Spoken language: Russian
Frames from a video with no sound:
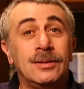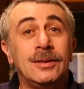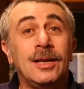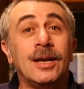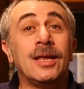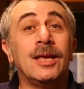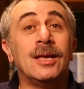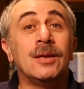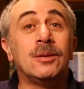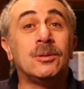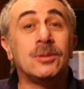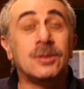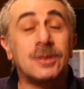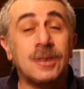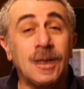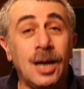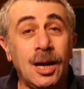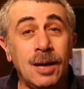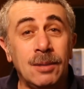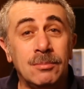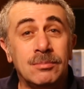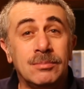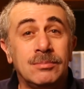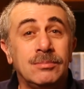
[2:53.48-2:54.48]
Дорогие
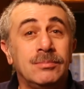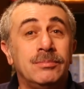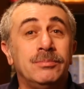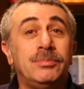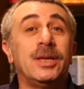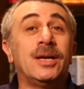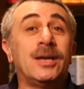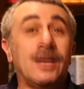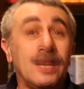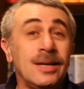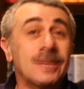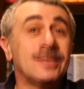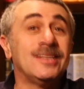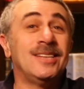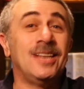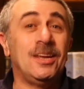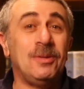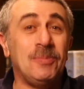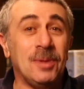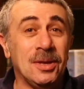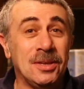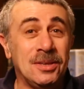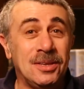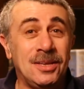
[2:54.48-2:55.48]
друзья,
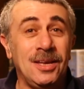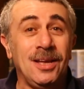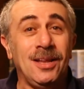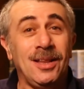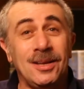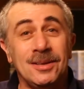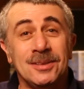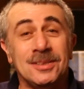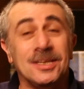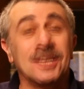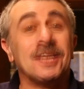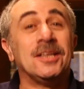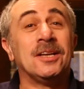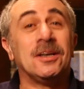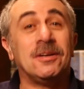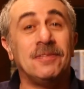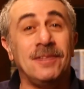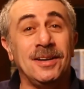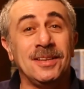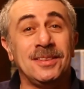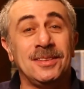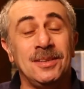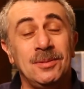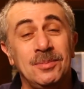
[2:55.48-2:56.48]
прекрасно иметь дело с
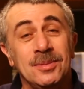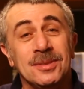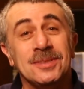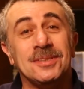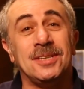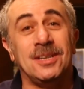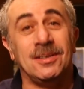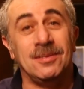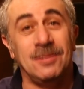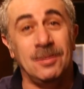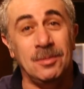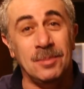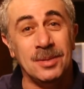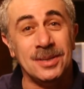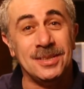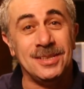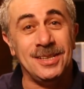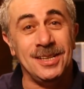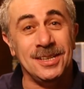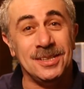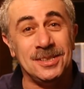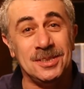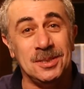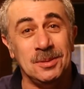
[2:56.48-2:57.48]
адекватными
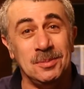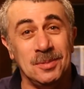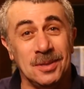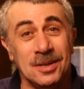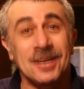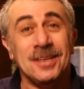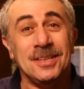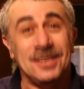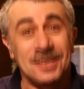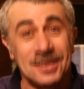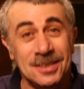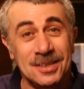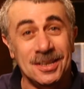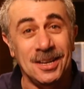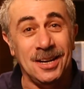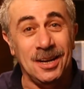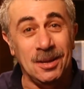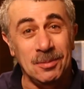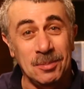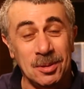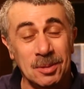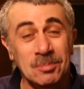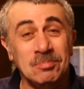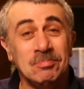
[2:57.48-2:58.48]
здравомыслящими
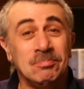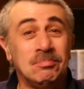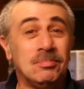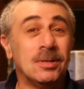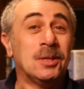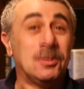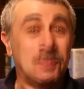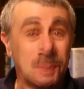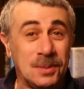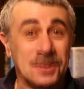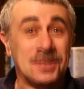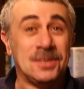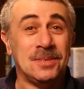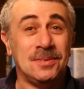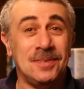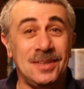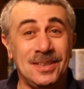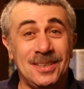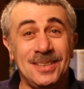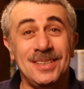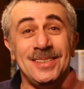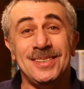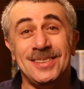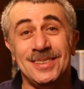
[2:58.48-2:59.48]
родителями.
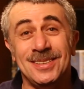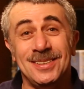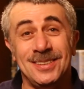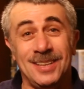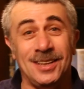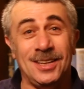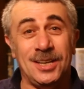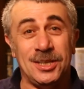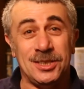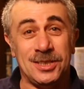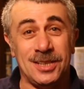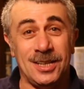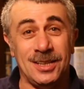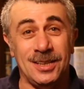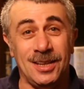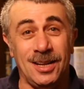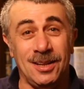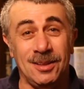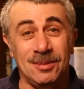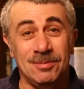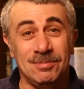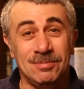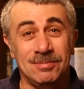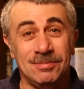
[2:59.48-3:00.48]
Подписывайтесь на наш
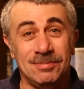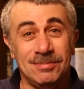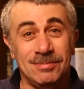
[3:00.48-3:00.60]
канал.